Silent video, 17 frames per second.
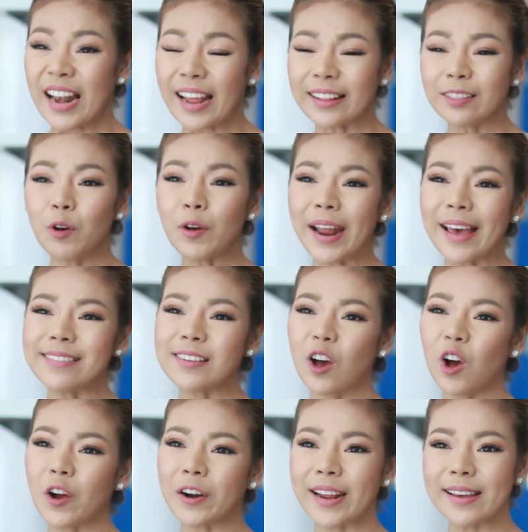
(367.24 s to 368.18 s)
และตัวหน้าจ
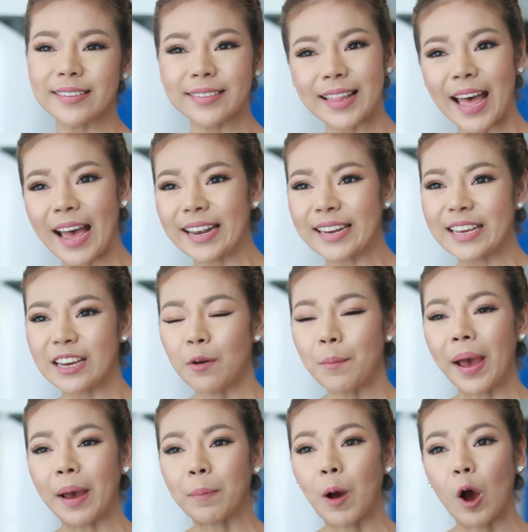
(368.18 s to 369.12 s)
อของ ไดสตาร์ นี้ก็
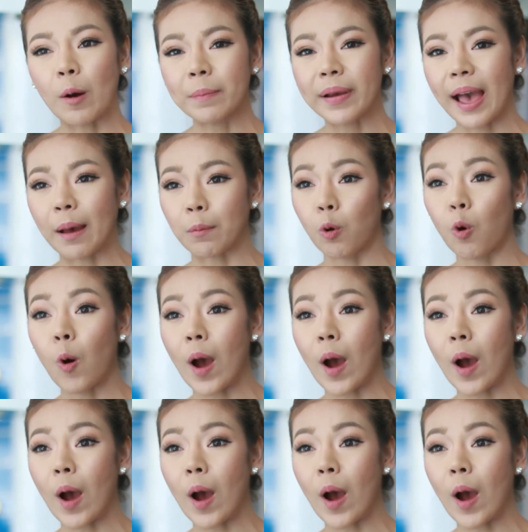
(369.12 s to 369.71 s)
มาพร้อมกับ